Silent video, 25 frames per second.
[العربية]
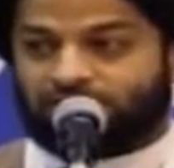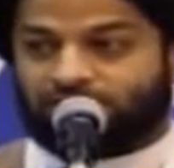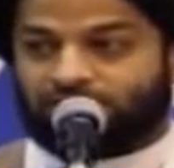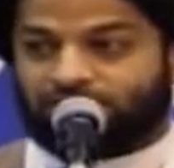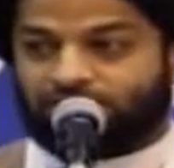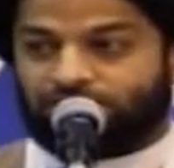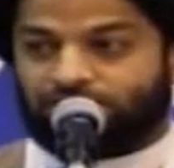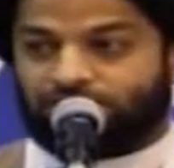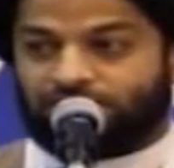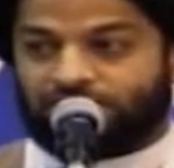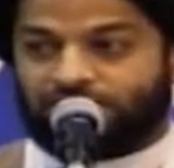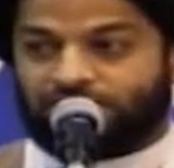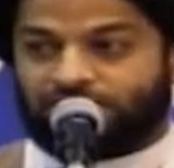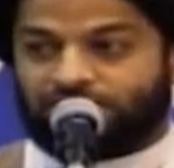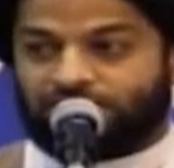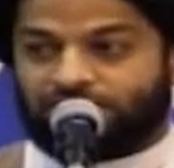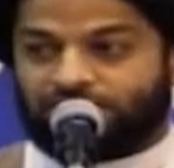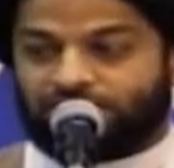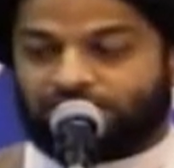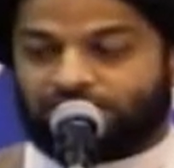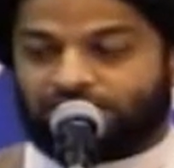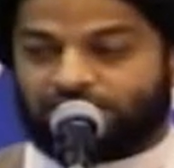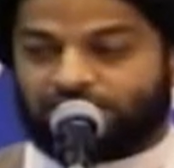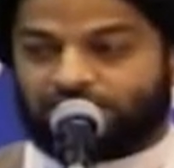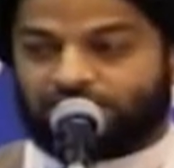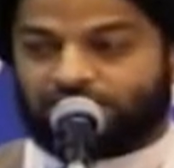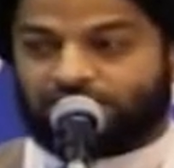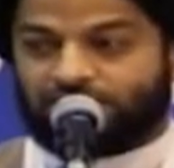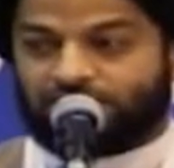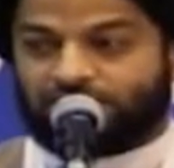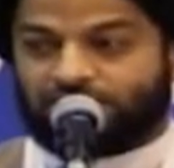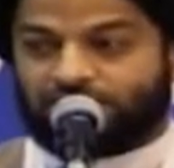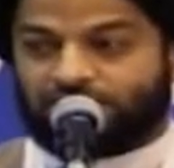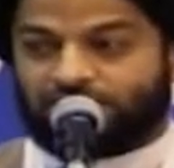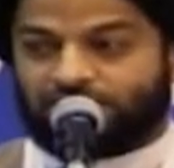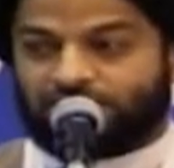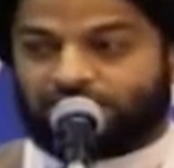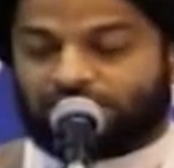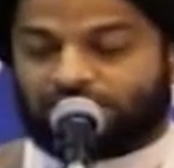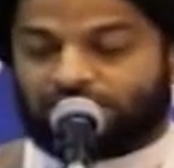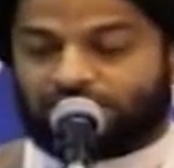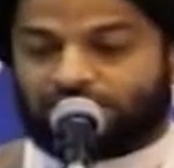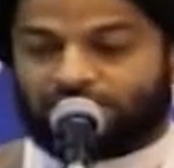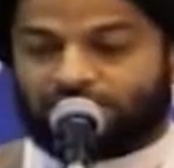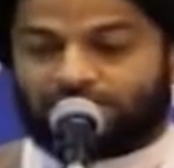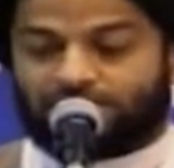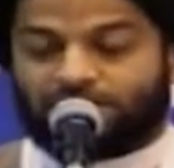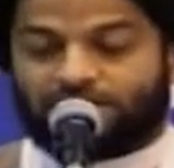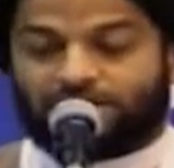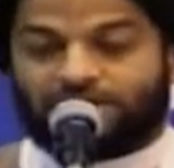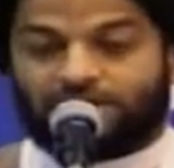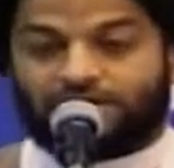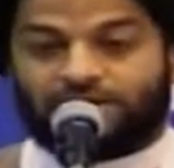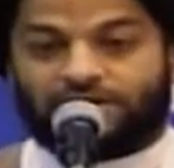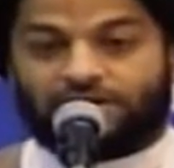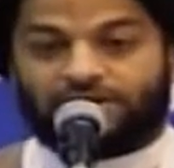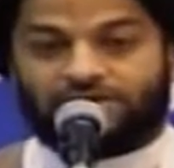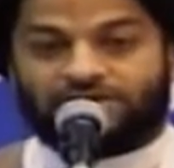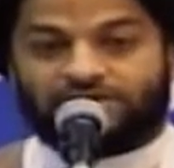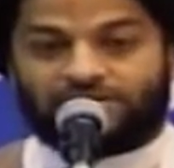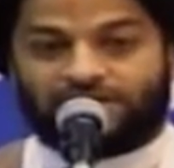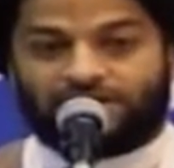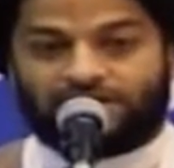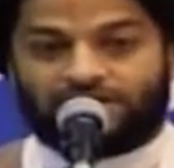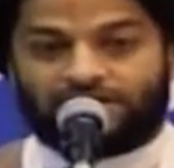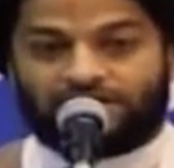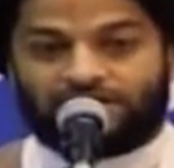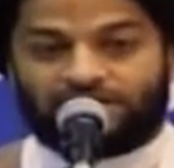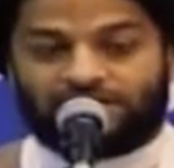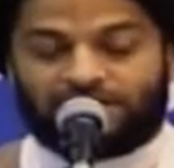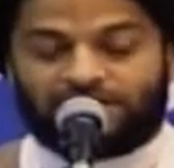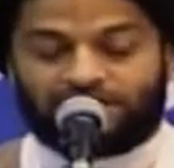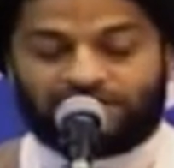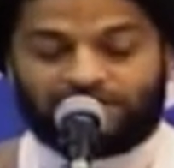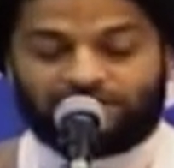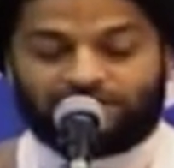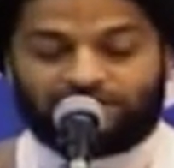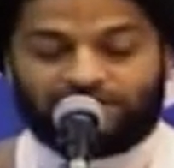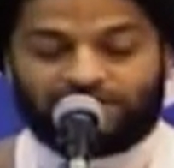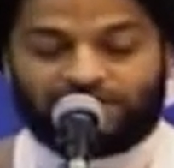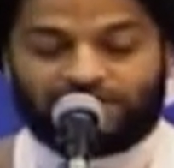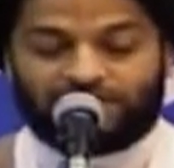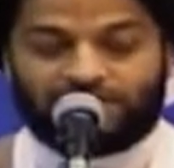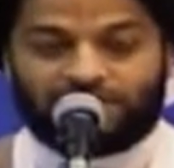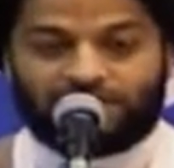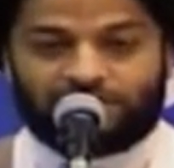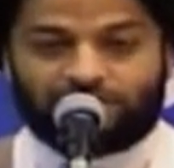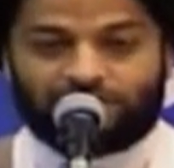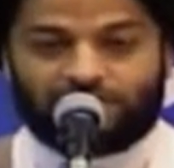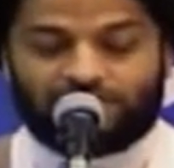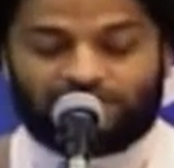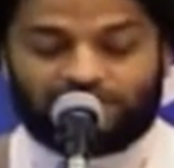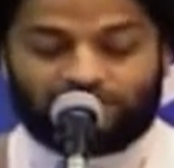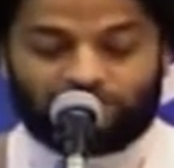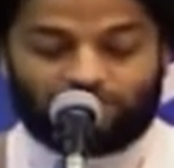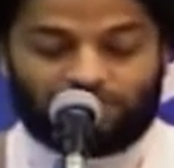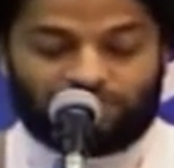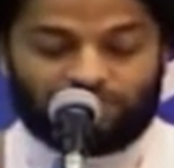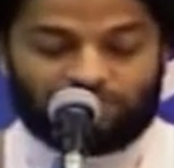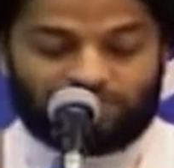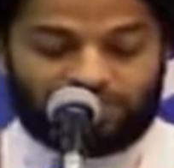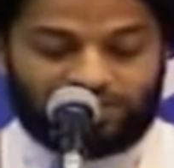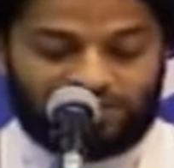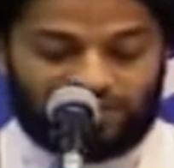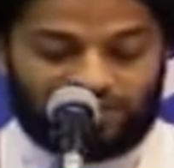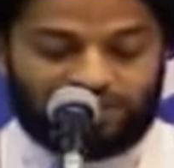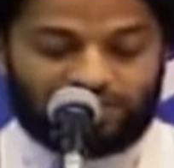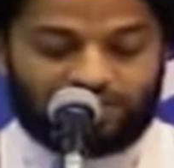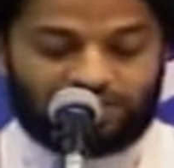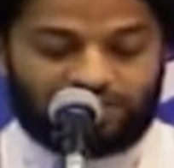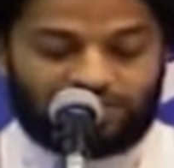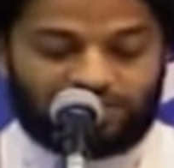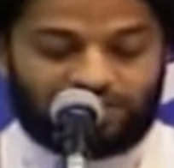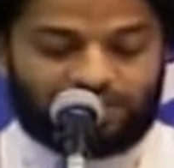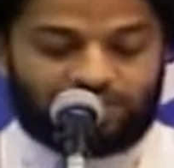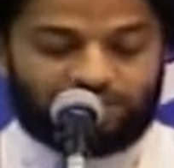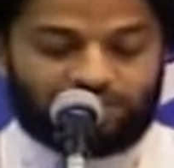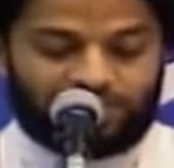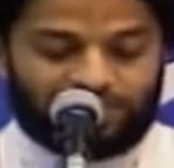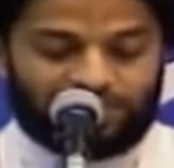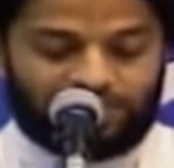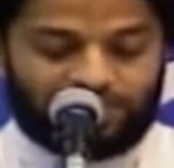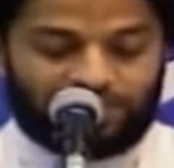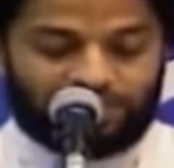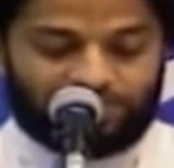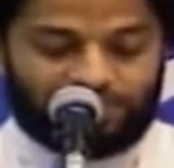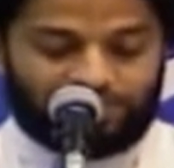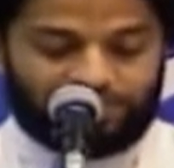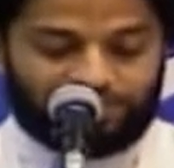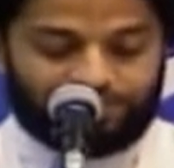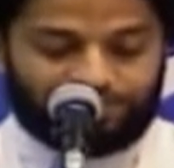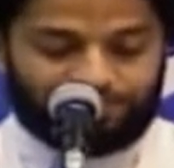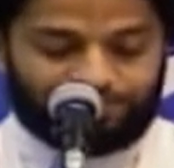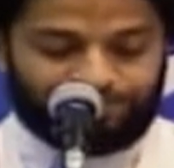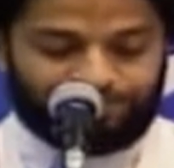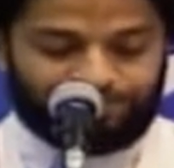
من آه، السائرين في ركبه والملتحقين بركبه